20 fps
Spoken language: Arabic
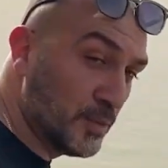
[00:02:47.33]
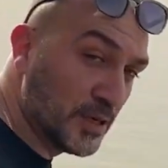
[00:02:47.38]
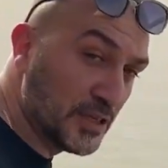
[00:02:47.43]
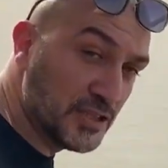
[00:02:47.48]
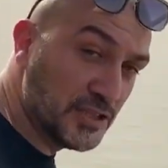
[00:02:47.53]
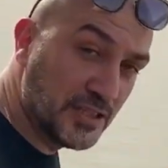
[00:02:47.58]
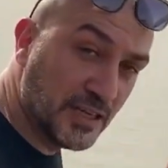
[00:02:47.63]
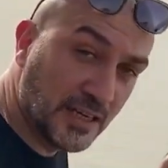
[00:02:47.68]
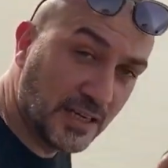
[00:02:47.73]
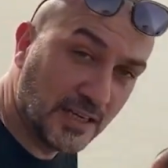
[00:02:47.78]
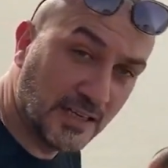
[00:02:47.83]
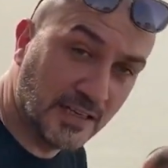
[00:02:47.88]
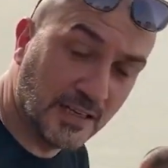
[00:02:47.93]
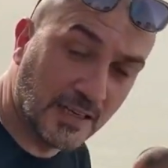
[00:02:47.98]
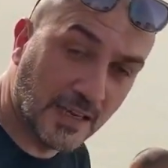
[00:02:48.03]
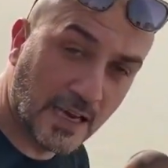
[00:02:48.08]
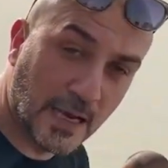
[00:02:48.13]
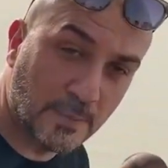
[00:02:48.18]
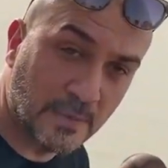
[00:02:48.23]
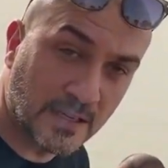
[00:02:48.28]
عمر الشيخلي
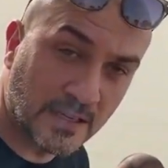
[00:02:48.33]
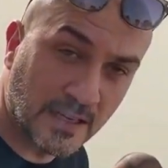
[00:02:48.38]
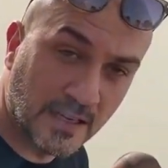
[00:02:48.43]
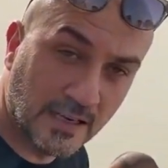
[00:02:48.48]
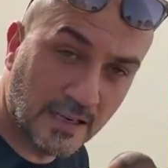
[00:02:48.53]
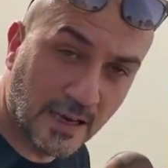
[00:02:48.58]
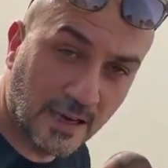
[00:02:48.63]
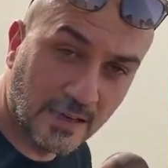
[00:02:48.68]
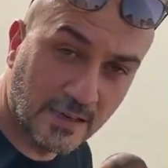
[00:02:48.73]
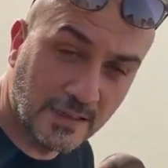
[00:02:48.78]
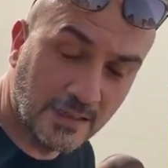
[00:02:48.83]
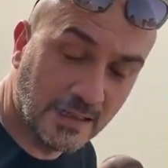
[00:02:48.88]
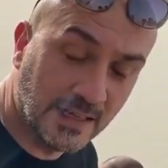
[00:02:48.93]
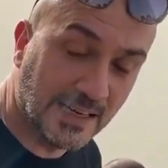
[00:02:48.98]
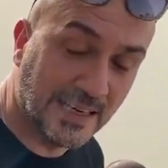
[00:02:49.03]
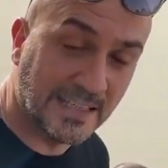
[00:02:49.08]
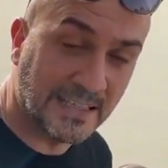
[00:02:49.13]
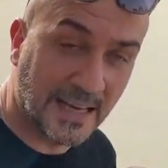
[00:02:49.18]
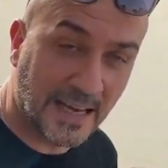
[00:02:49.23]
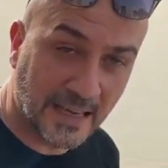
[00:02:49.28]
الخبير
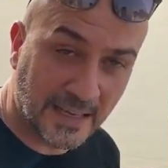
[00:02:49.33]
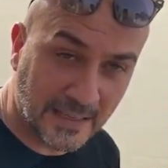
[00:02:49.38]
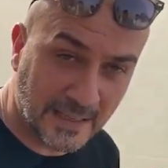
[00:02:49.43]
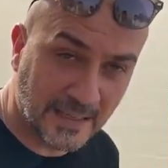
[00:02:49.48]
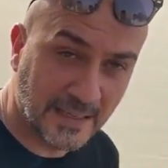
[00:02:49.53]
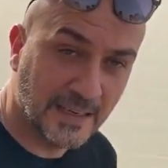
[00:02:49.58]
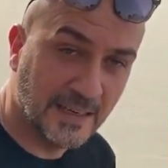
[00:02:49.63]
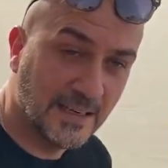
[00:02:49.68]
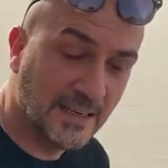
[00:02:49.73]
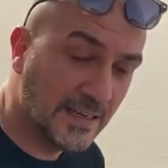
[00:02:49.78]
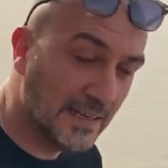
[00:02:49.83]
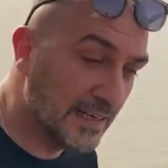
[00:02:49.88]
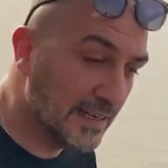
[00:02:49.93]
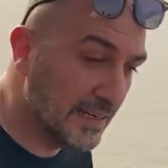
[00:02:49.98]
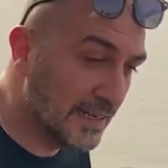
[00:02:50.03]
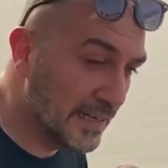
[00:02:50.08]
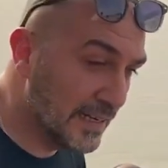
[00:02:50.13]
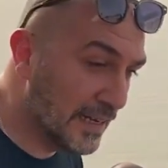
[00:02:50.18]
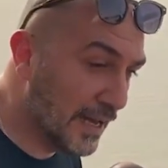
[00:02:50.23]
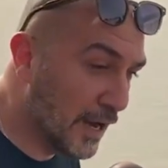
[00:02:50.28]
الاحيائي
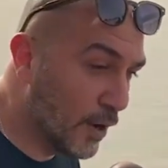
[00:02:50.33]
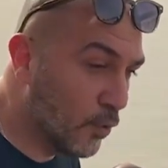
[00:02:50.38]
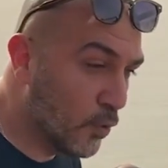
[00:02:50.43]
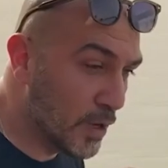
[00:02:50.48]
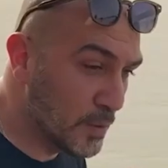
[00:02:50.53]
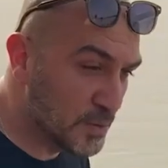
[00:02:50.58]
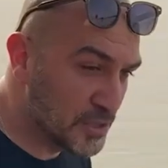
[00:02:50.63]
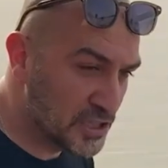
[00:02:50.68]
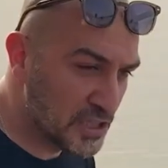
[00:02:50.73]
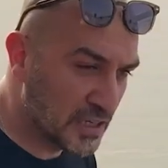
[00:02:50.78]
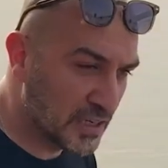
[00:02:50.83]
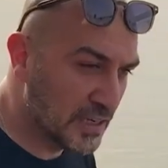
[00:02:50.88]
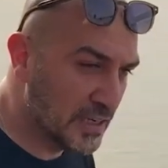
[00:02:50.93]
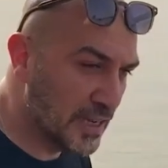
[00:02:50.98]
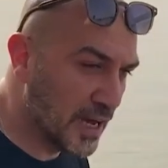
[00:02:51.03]
الاول بالشرق